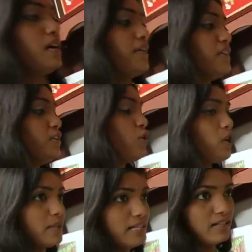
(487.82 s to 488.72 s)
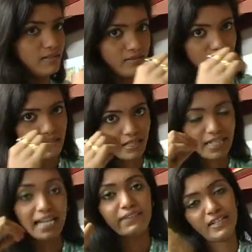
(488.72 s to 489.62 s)
అవి నార్మల్గా
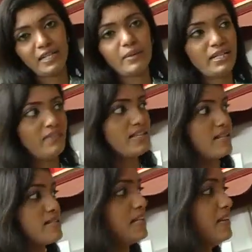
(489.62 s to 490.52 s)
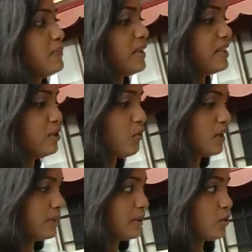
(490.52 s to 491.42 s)
క్రియేటివిటీని బట్టి వేసినా సరే ఇది ప్రతి
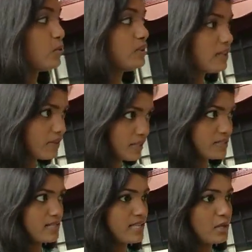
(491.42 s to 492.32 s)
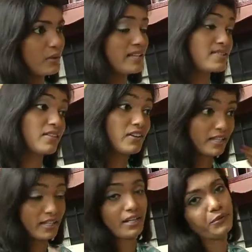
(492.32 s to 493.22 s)
ఒక్కటి మనకు కుందలు వర్క్ చేస్తారు ఎక్స్ట్రా
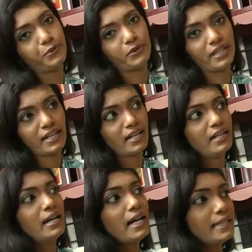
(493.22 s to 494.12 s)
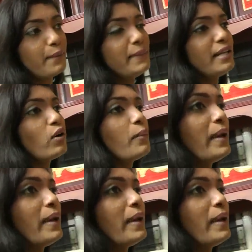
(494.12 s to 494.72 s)
వర్కింగ్ అనేది ఉంటుంది ఇక్కడ అది కంప్లీట్గా ఒక